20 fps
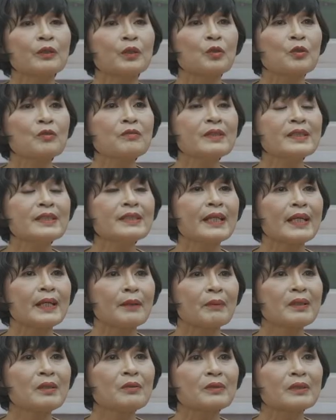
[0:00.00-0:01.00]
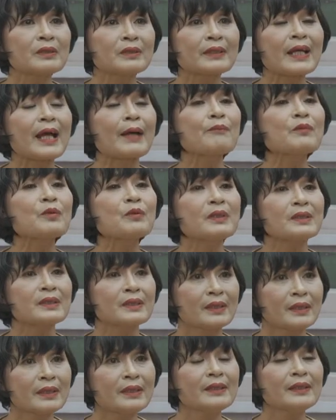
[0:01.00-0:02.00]
đối với trẻ bắt đầu từ tám tuổi
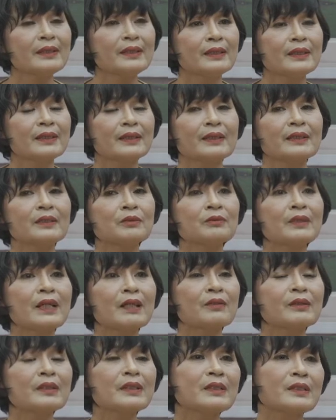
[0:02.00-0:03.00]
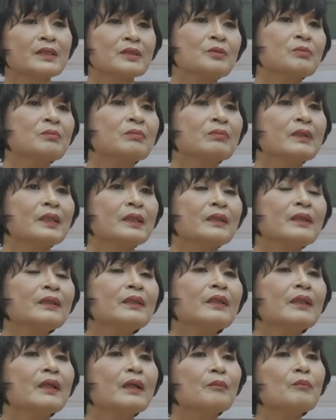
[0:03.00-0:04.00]
trở lên ấy, thì chúng ta có thể dùng đến
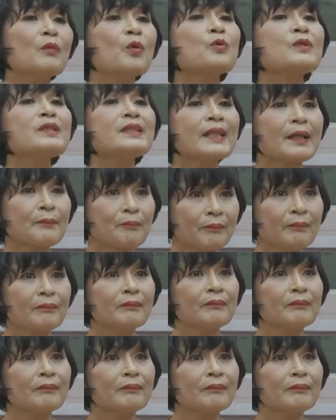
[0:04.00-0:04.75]
bốn trăm